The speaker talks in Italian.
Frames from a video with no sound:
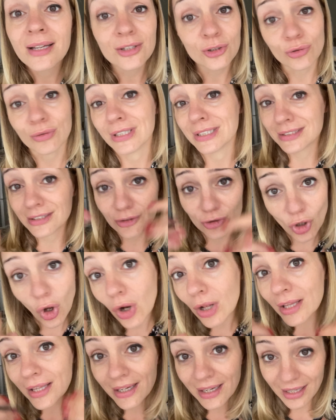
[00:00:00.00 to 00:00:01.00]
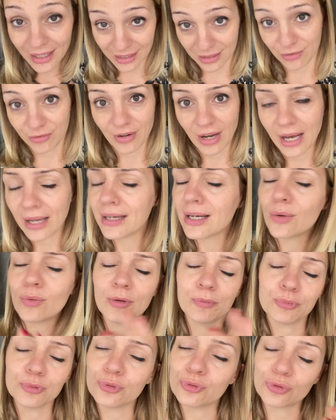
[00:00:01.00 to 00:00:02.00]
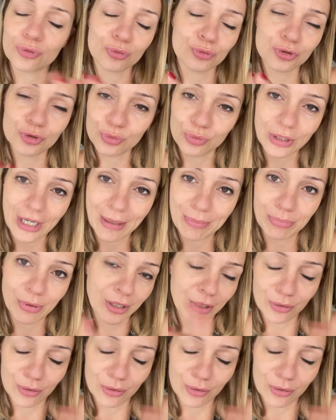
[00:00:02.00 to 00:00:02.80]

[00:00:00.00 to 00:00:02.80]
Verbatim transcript: dovreste togliere e rifare a quel punto sono sicura che poi